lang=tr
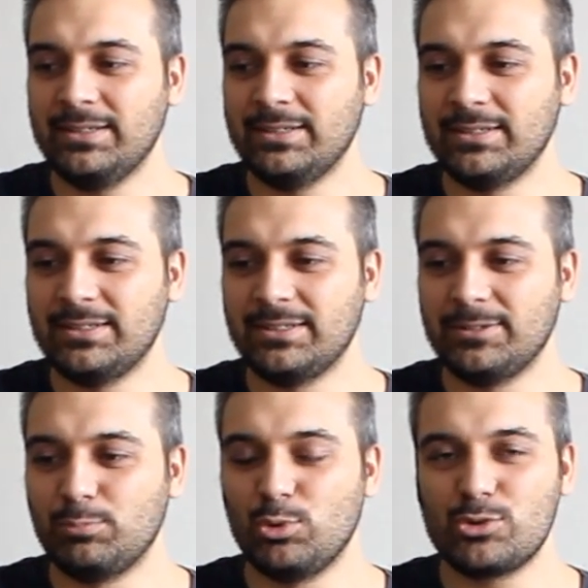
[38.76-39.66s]
E,
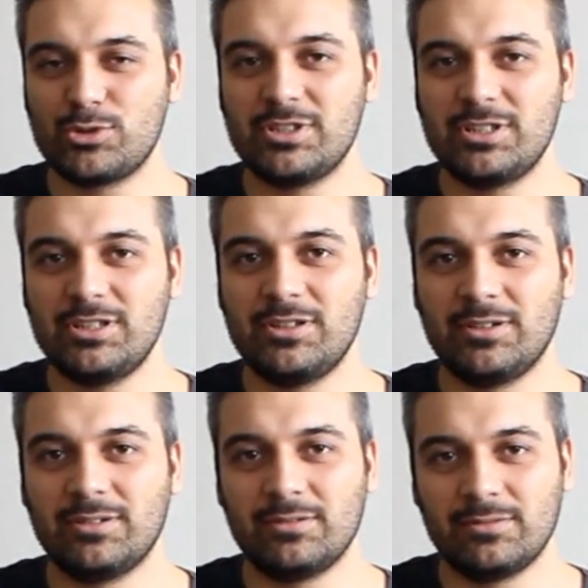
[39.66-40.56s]
postacıyı
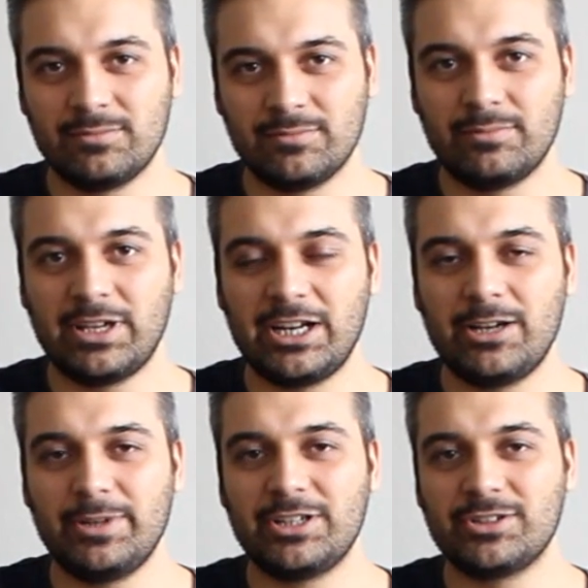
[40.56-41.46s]

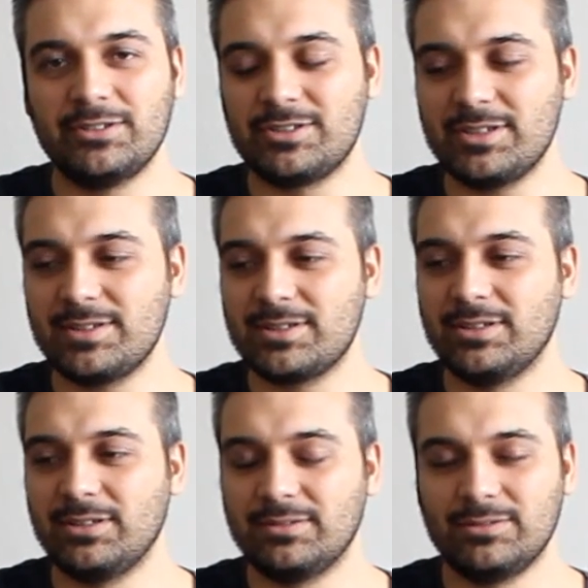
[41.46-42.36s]
beraber çalacağız.
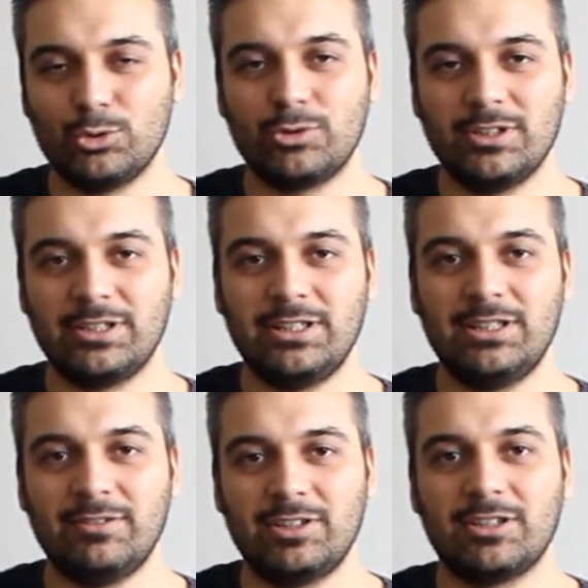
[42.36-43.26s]

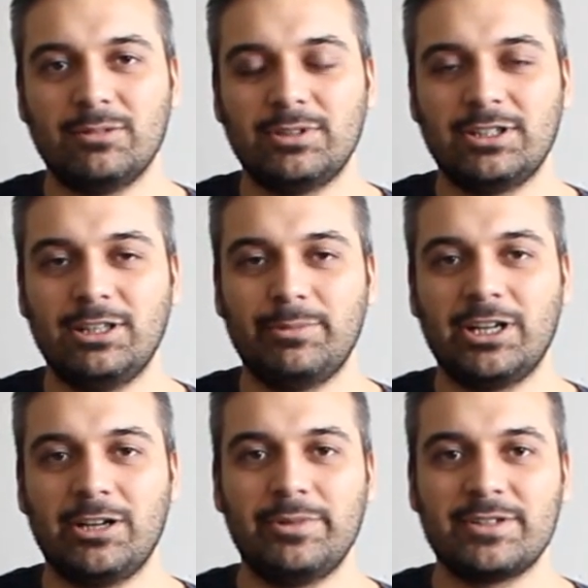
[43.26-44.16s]
Notalarıyla ve tablarıyla
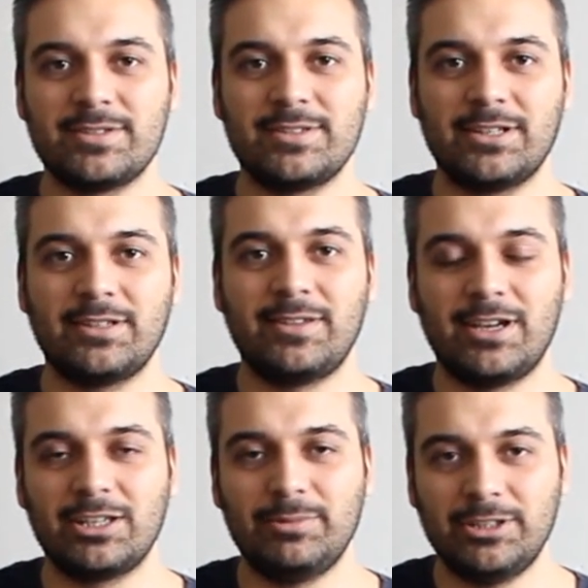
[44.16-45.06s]
beraber sizler de
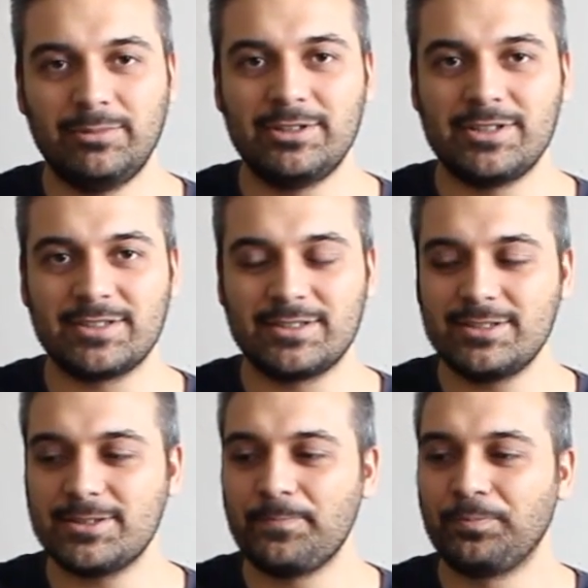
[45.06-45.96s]
takip
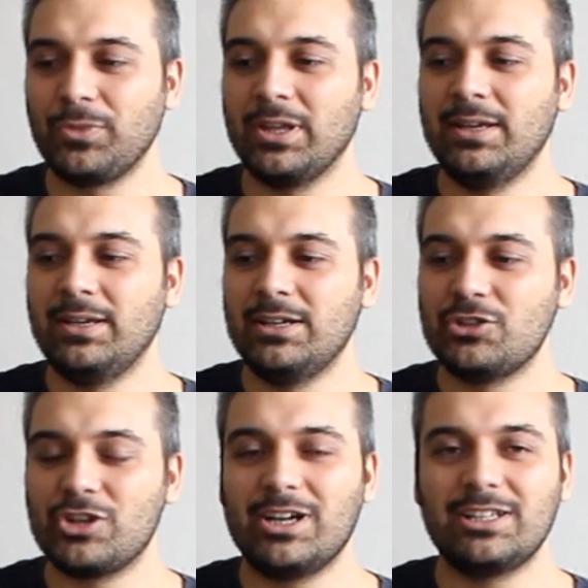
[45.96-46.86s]
edebileceksiniz.
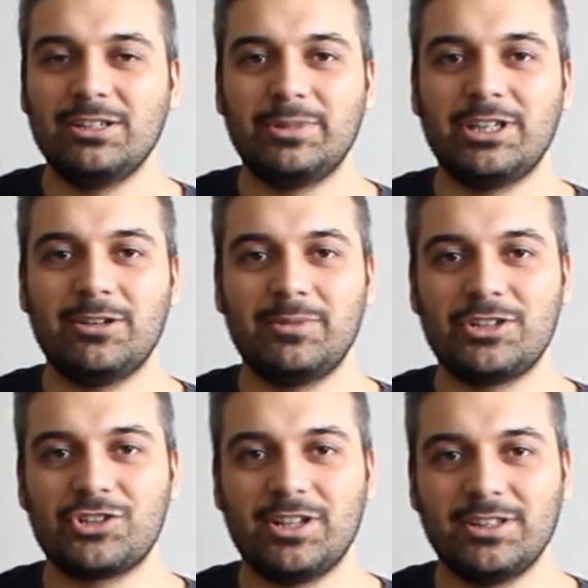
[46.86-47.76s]
Şarkıyı beraber
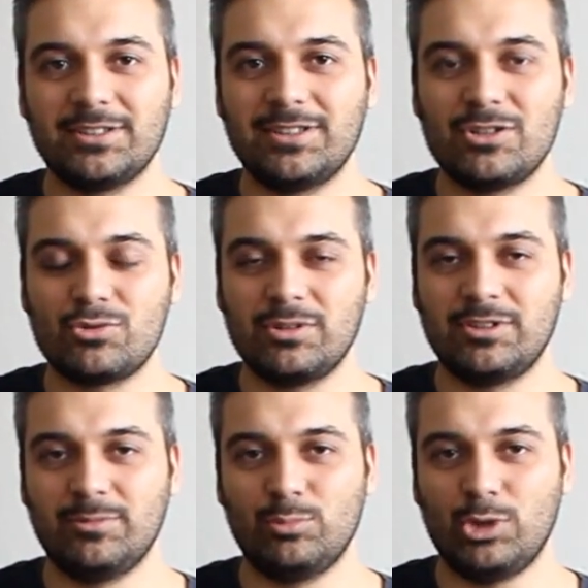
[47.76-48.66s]
çaldıktan sonra
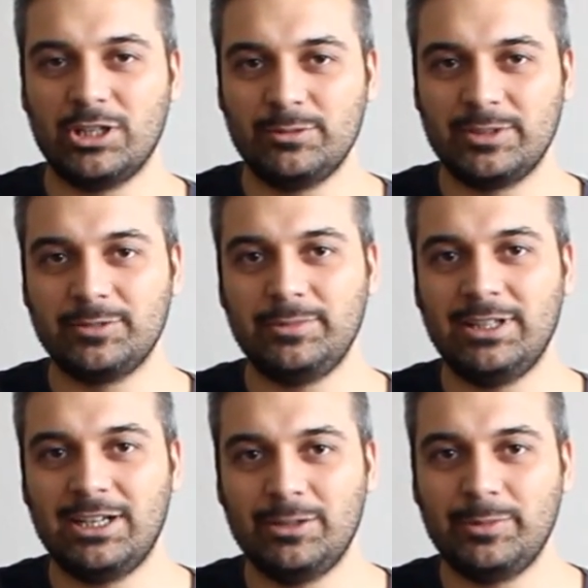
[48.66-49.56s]
tabi bu adım adım
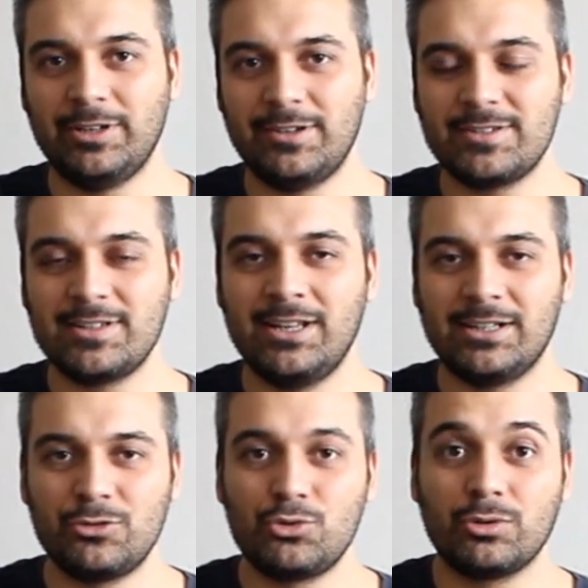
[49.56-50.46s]
ilerlemeleriniz
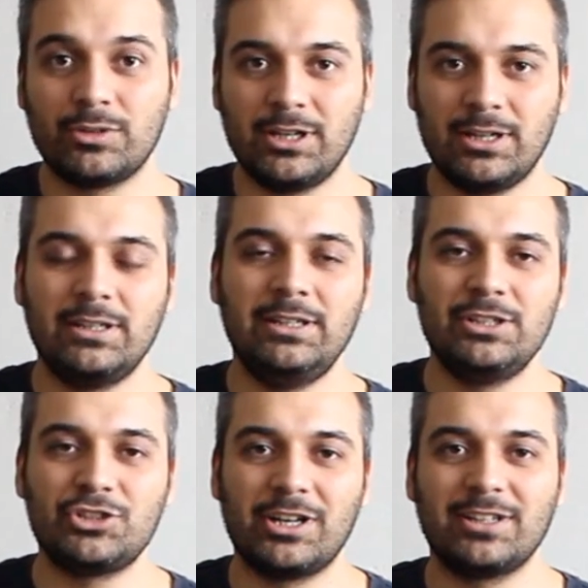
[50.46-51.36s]
ileride çok daha
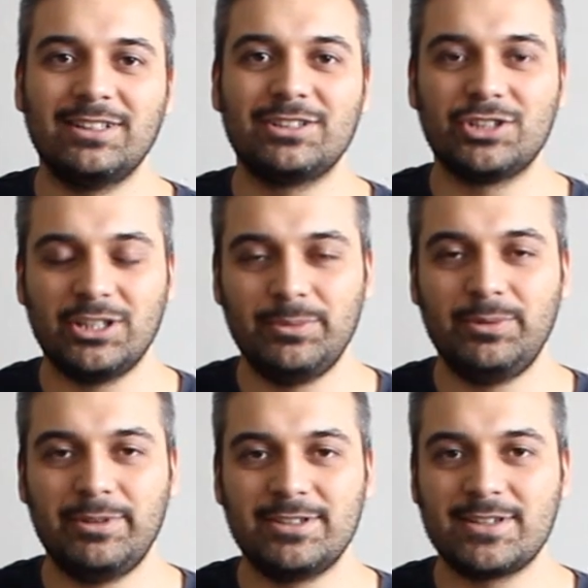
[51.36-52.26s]
iyi şarkılar
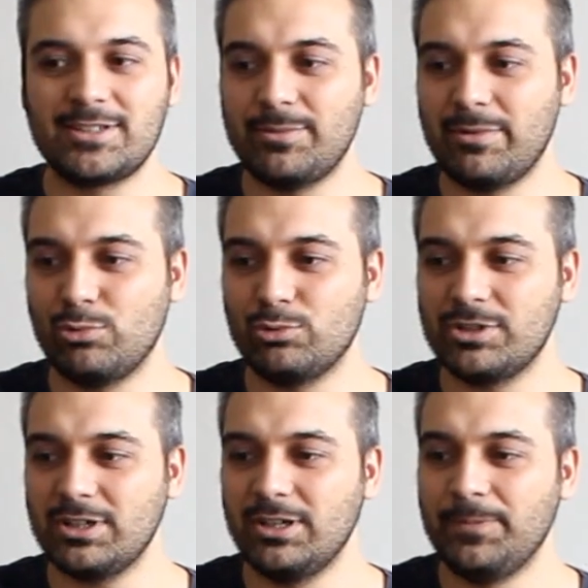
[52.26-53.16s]
çalabilmenize sebep olacak.